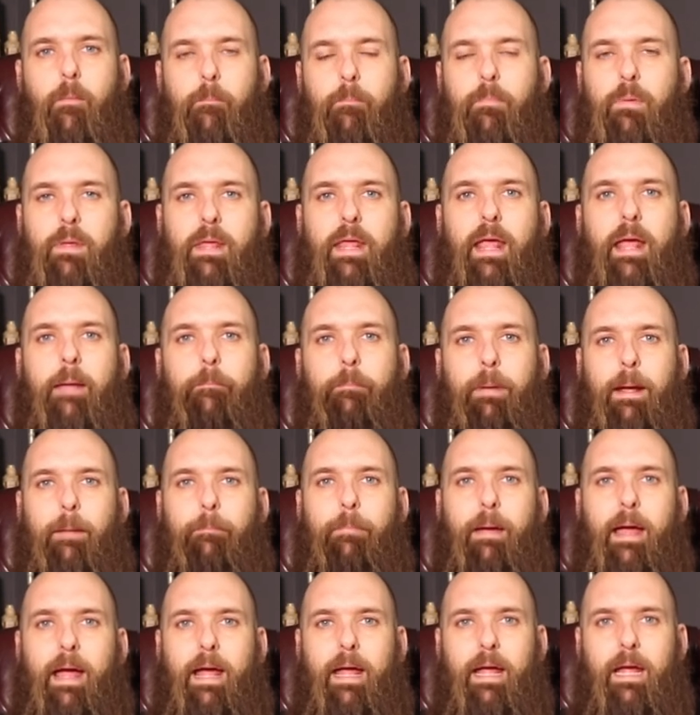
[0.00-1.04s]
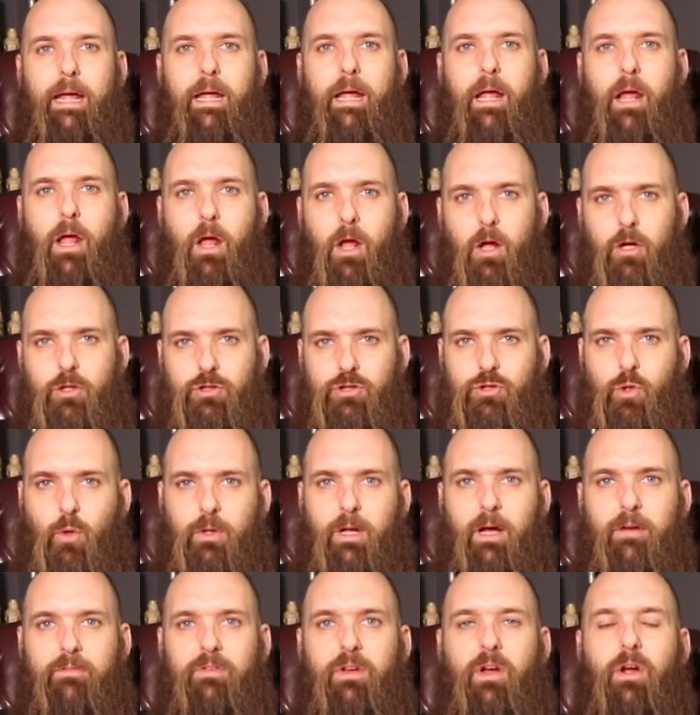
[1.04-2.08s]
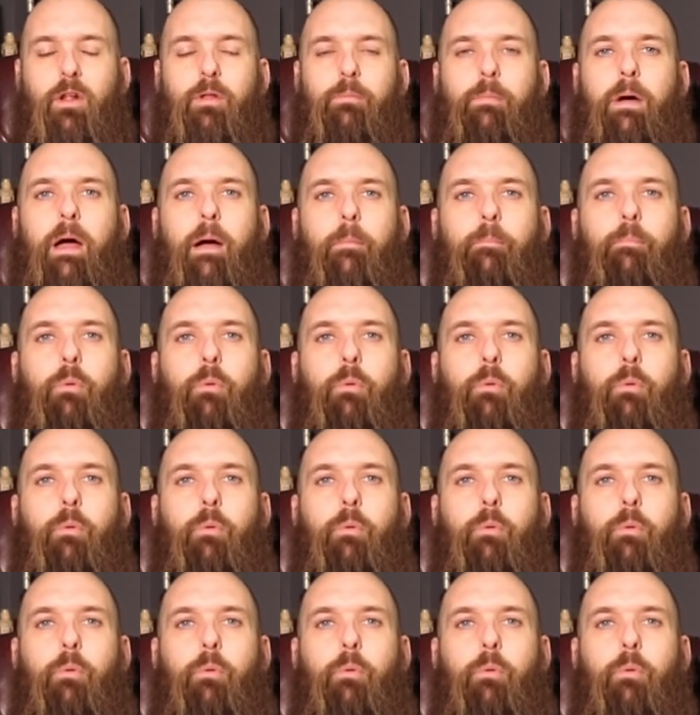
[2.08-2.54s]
bien préparer son environnement